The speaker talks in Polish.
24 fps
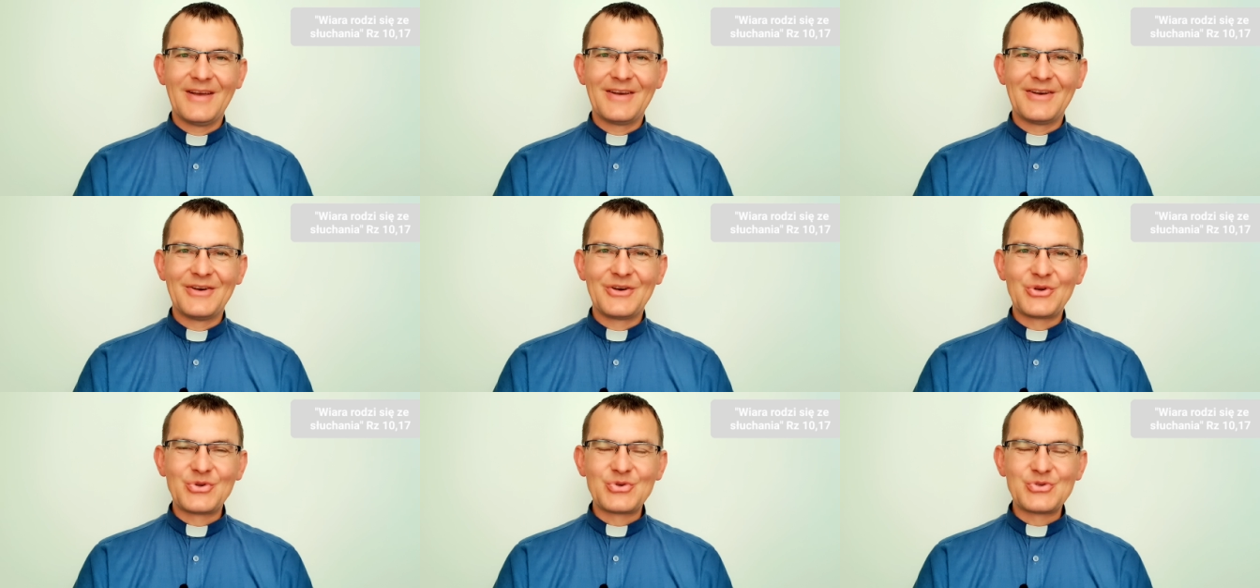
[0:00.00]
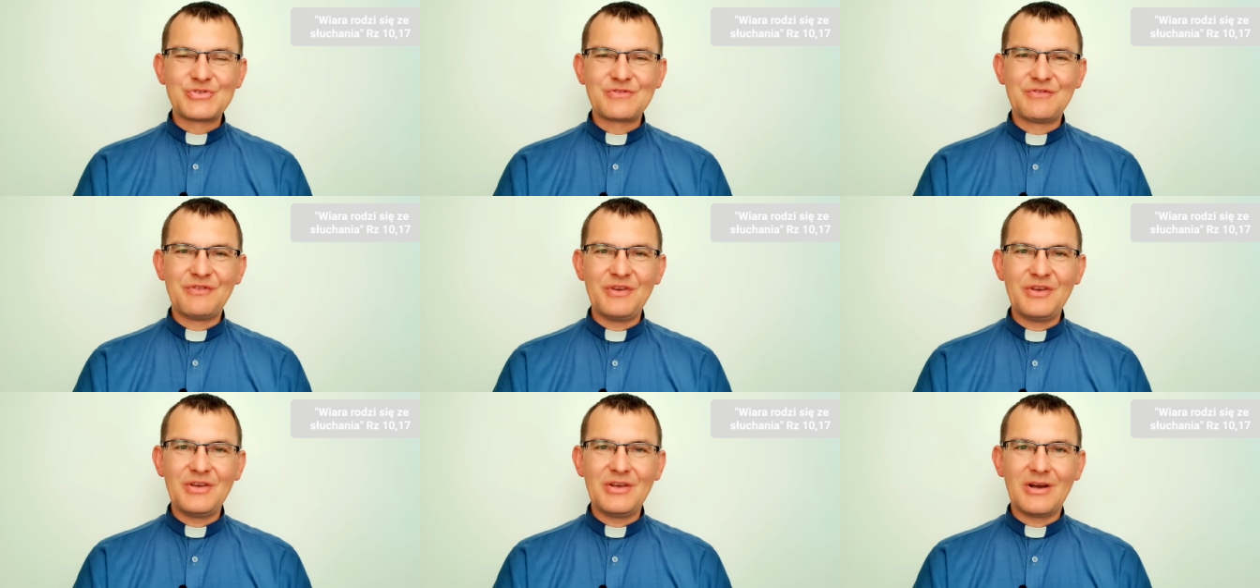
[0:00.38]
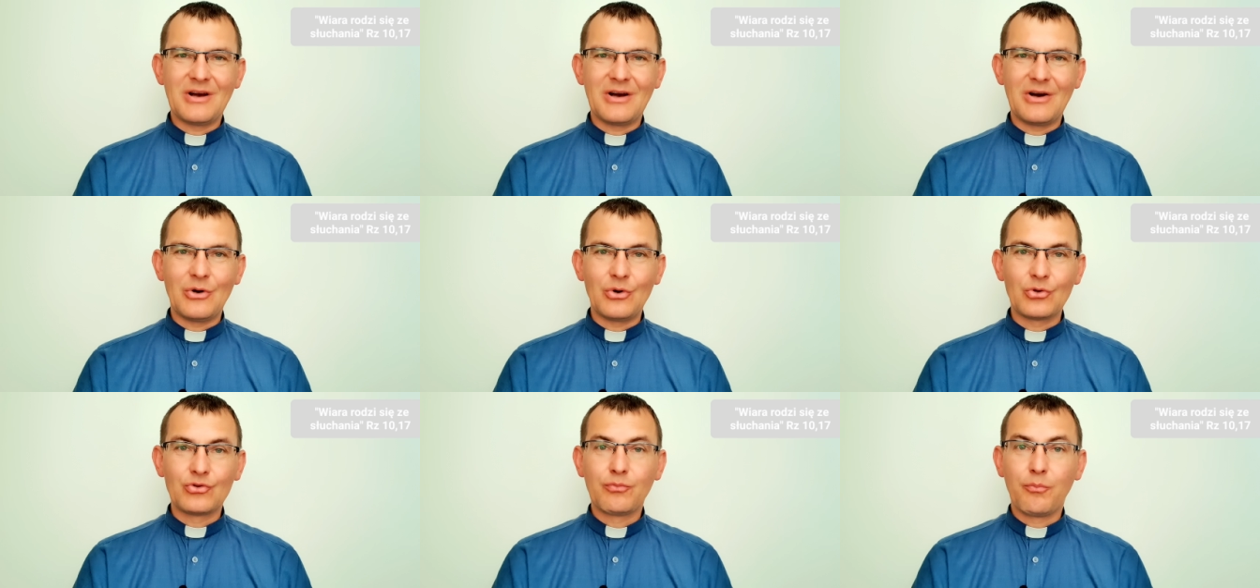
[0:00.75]

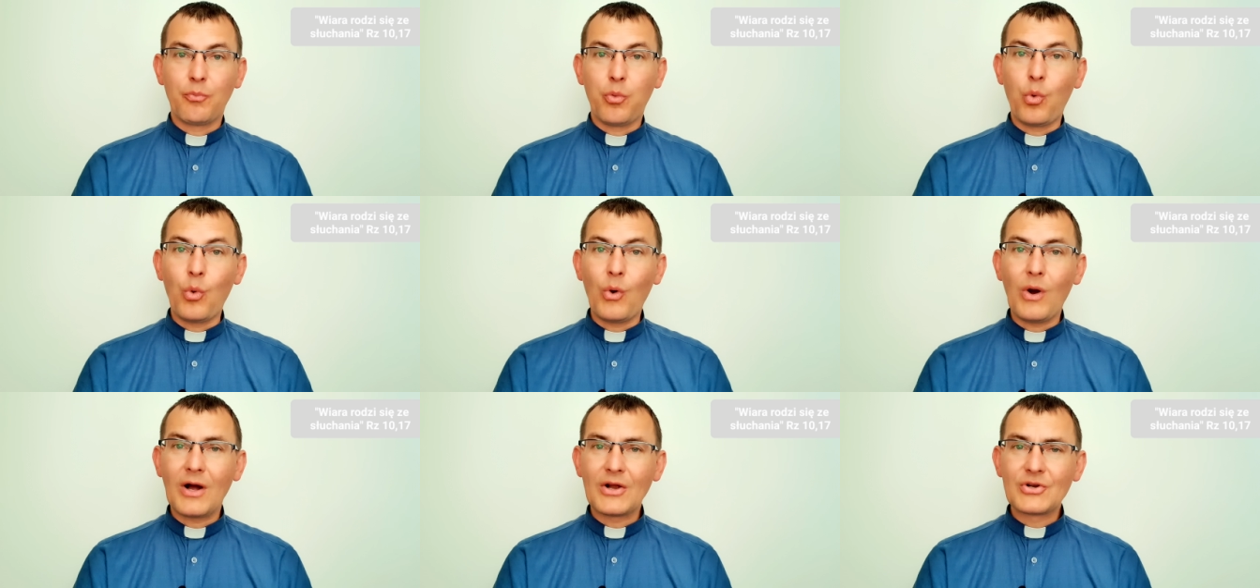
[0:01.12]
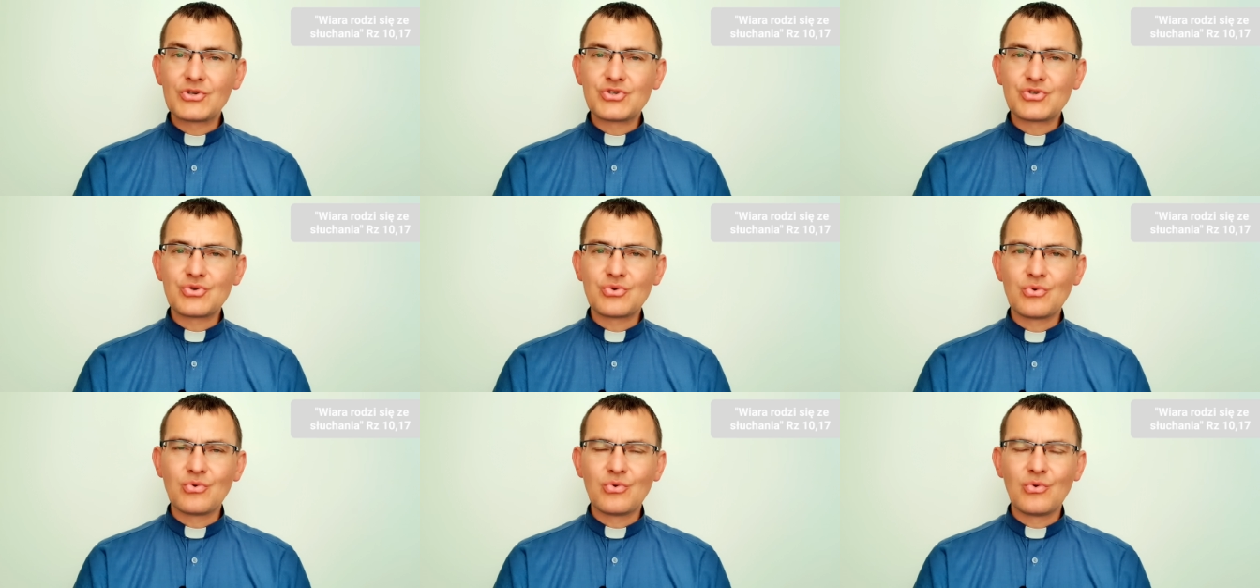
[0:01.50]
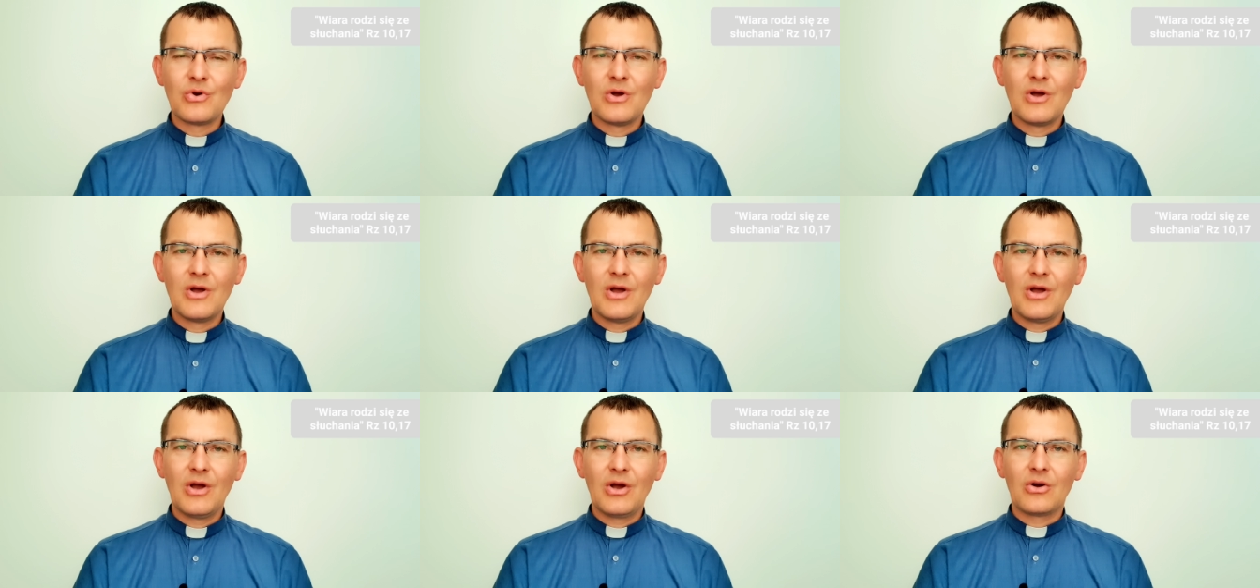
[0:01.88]
rozwija od płaczu,
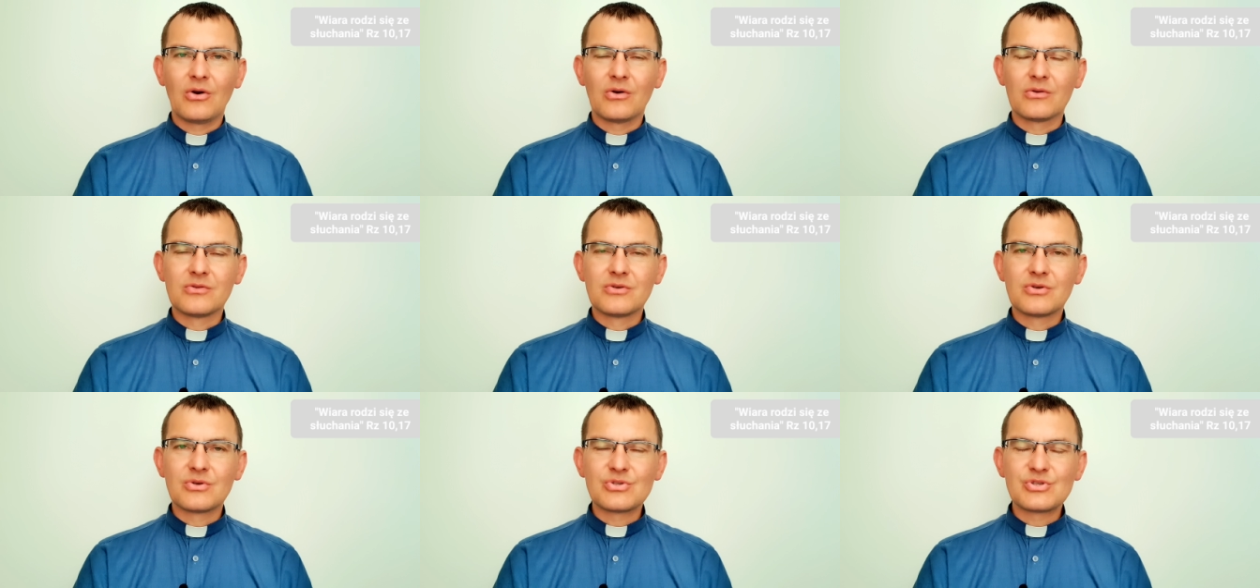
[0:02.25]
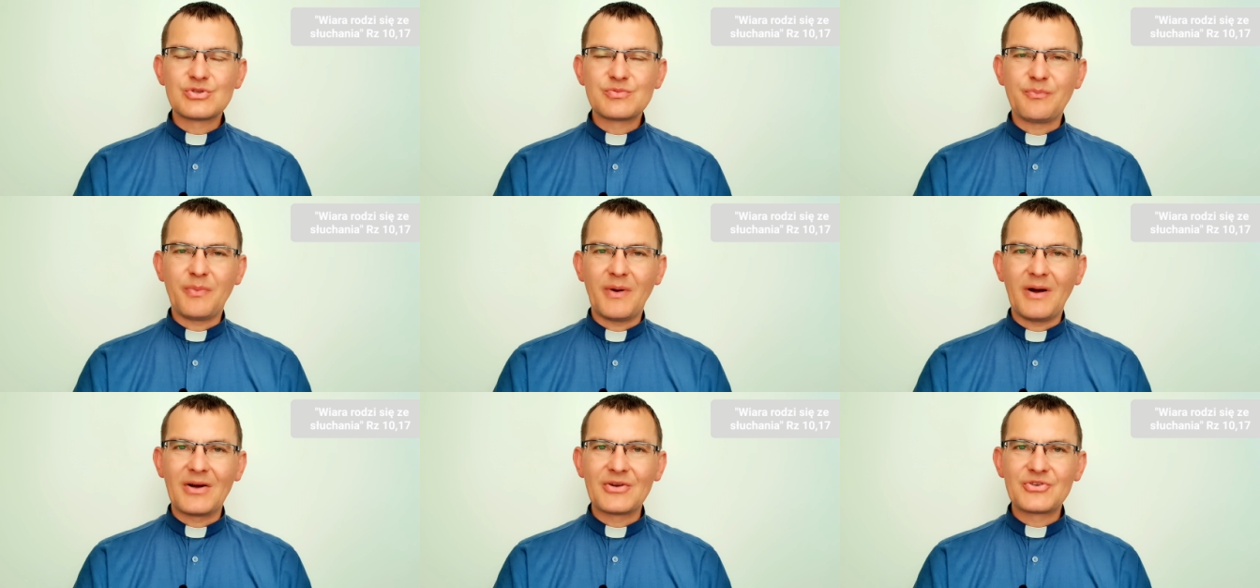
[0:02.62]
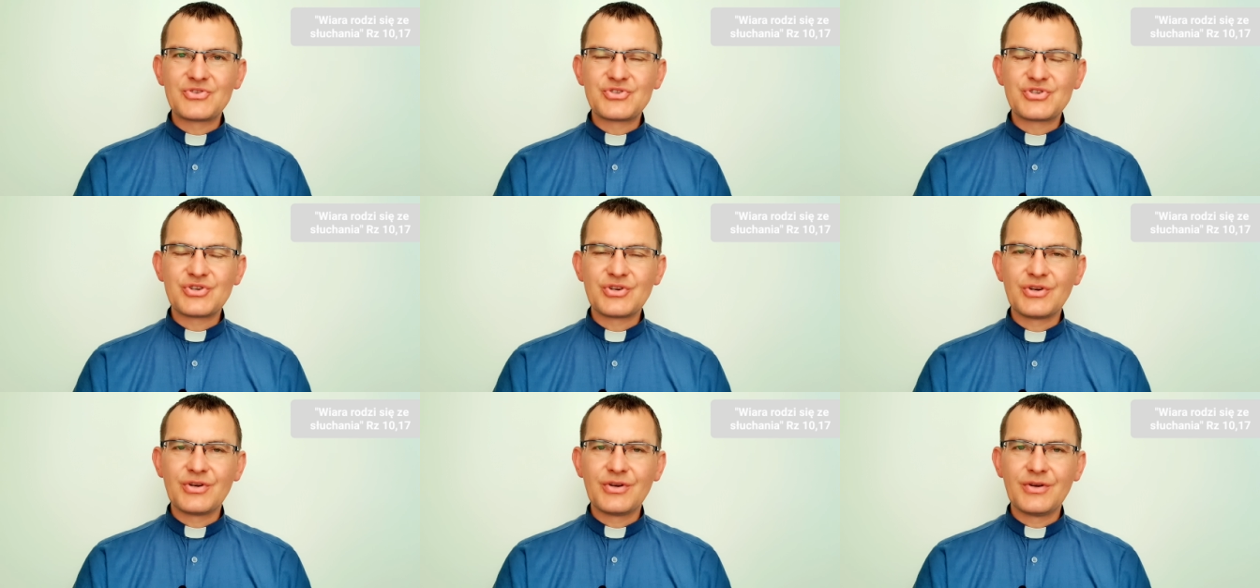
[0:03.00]
od
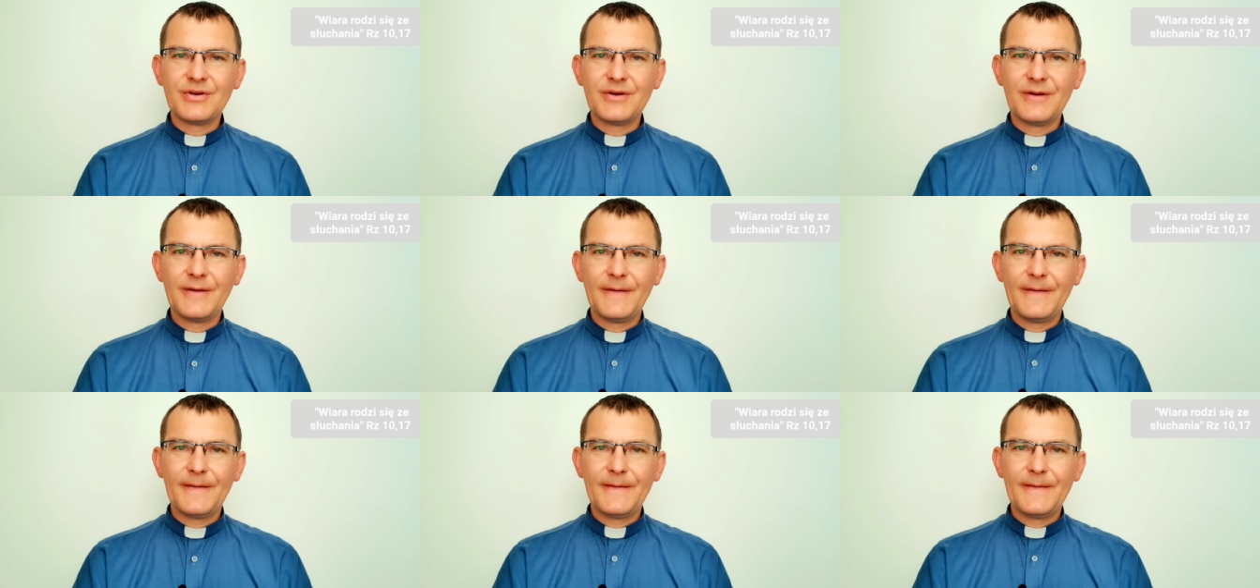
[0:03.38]
rozpaczy